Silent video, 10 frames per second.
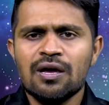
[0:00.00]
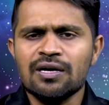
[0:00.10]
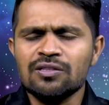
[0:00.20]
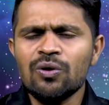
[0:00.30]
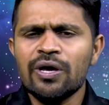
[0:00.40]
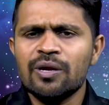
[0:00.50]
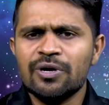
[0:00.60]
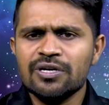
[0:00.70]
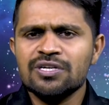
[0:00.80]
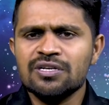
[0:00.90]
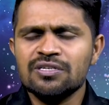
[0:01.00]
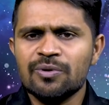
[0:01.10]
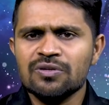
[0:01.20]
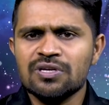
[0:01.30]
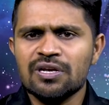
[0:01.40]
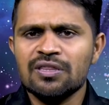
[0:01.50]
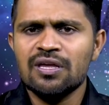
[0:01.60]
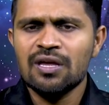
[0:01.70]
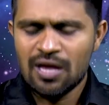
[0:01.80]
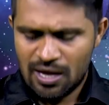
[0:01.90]
గతంలో ఆయన ప్రొడిక్షన్ చెప్పడం జరిగింది
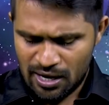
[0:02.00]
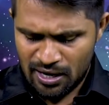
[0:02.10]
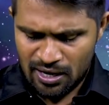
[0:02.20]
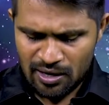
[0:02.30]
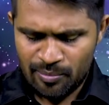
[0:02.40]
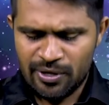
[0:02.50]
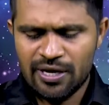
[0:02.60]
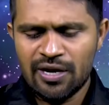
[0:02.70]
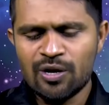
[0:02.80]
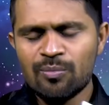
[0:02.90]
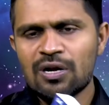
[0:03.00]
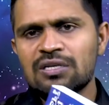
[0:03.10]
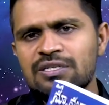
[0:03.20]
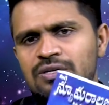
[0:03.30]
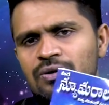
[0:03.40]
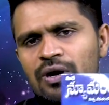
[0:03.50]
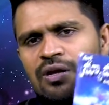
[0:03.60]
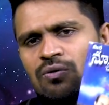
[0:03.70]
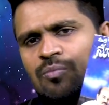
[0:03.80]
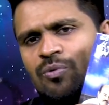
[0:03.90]
అండ్ uh, మీరే న్యూమరాలజిస్టులు
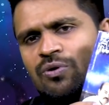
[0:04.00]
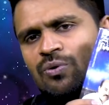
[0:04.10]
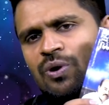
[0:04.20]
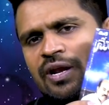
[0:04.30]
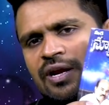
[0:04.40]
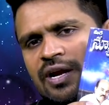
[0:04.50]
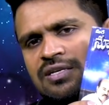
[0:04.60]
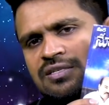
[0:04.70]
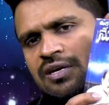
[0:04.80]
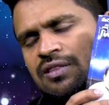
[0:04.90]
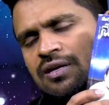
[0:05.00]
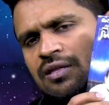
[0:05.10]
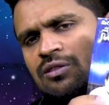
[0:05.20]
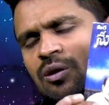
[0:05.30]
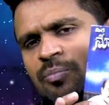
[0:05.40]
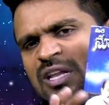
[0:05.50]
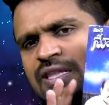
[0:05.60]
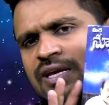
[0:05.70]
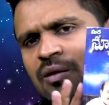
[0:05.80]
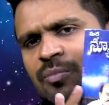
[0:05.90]
అనే ఒక బుక్ను కూడా ఆయన రాయటం జరిగింది ఇందులో
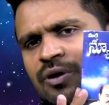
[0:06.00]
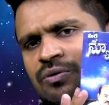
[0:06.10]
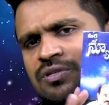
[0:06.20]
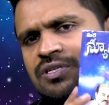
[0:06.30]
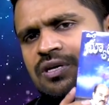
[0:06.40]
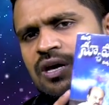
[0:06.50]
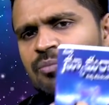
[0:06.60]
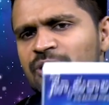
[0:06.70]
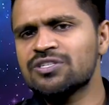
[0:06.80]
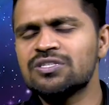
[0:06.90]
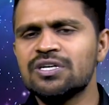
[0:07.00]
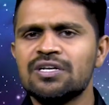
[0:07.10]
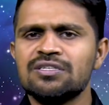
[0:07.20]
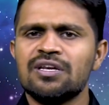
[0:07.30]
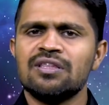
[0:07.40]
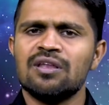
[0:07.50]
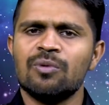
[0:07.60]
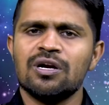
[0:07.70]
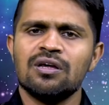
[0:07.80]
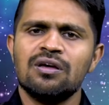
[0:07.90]
ప్రతి నెంబర్ గురించి ఆయన మెన్షన్ చేయడం జరిగింది
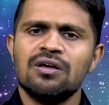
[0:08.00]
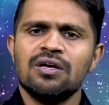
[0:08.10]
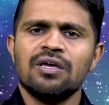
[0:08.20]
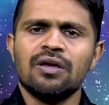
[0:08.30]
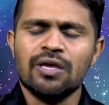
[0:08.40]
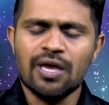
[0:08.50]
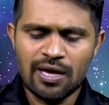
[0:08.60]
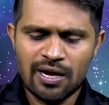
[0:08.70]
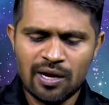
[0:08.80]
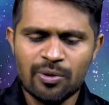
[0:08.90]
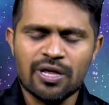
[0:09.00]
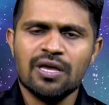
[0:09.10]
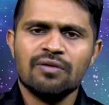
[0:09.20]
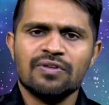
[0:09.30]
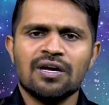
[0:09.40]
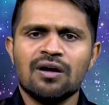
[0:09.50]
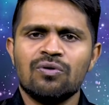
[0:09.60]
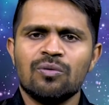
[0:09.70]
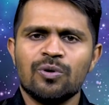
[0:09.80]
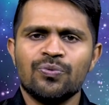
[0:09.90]
అనమాట ఏ నెంబర్ ఏ విధంగా
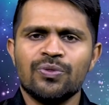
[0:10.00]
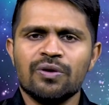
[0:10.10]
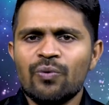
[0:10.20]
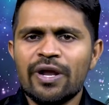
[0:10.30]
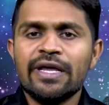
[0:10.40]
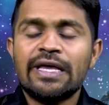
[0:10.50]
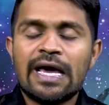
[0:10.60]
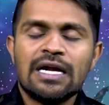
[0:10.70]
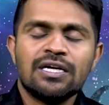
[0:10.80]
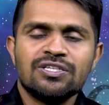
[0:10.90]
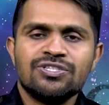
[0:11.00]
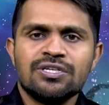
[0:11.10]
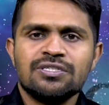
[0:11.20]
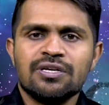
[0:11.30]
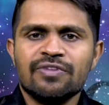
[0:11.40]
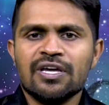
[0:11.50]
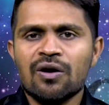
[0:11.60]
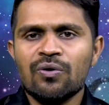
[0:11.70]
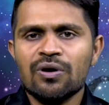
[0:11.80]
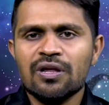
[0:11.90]
ఉండబోతుంది వారి క్యారెక్టరిస్టిక్స్ ఏ
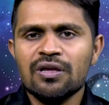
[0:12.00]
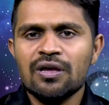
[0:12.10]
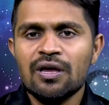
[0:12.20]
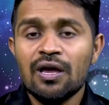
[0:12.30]
విధంగా ఉంటాయి